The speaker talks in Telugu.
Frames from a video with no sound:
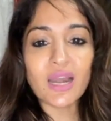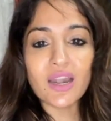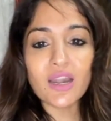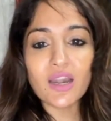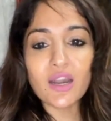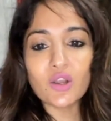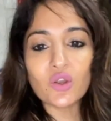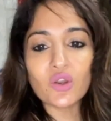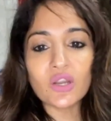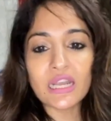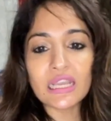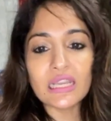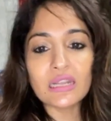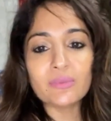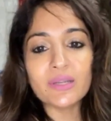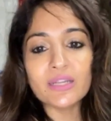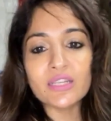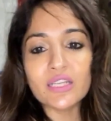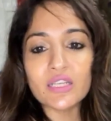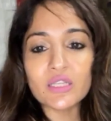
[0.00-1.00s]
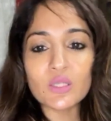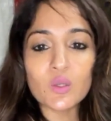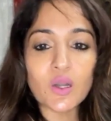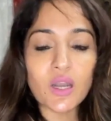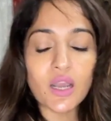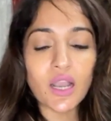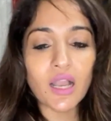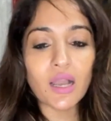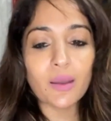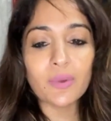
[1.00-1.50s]
మాట్లాడుకుని అగ్రిమెంట్
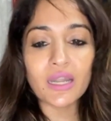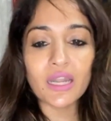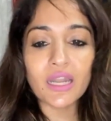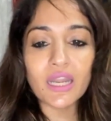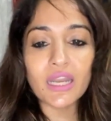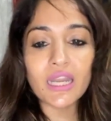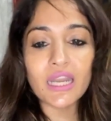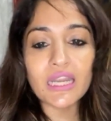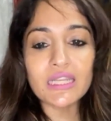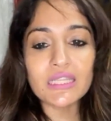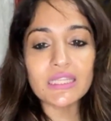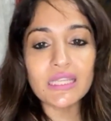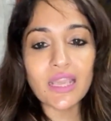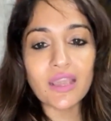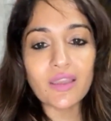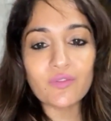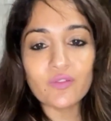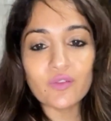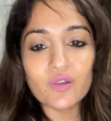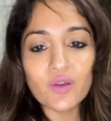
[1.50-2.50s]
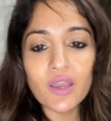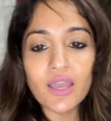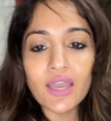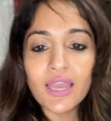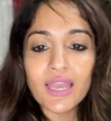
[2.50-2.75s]
చేసుకున్నాం కాబట్టి నేను సేఫ్